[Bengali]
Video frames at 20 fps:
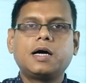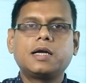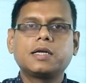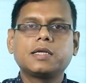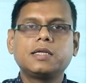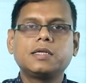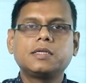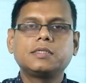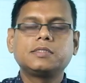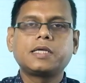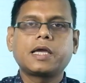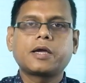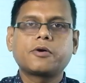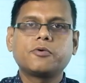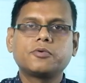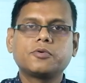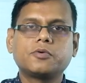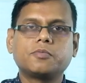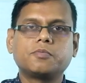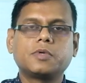গাড়ির যে
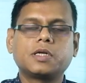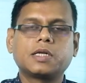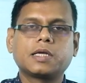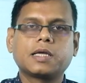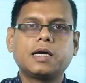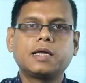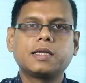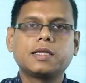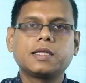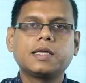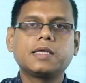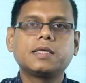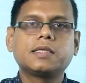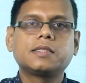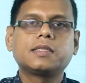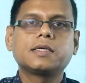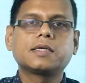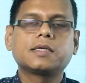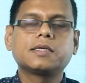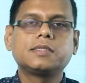কোনো মানে গাড়ির এ
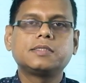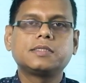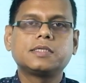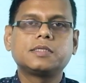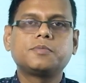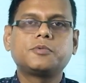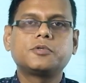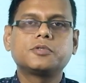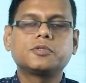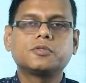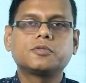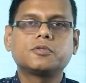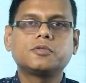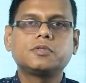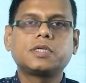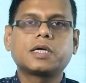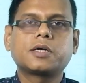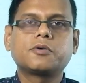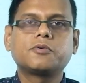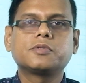থেকে জেড পর্যন্ত
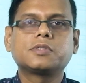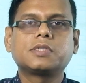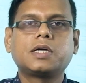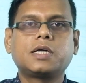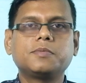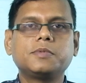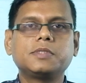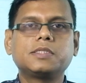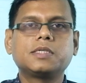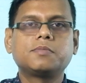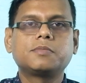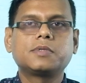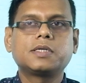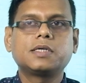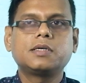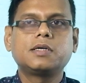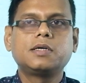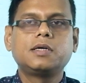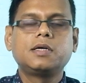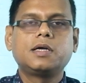যে কোনো সার্ভিস আমরা
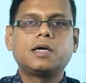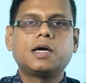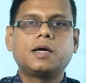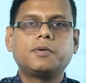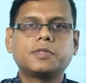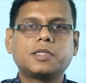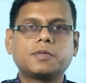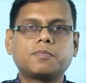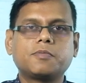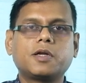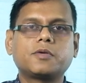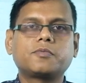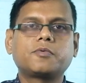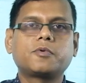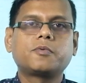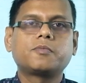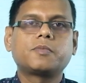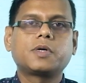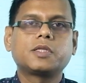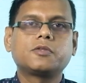আমাদের
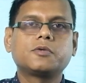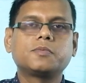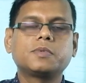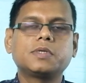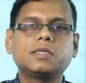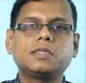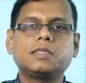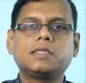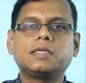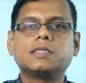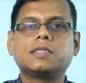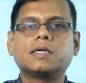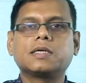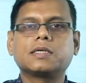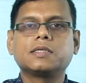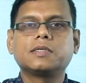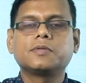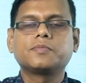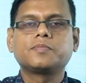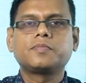প্ল্যাটফর্মের মাধ্যমে দিয়ে
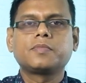থাকি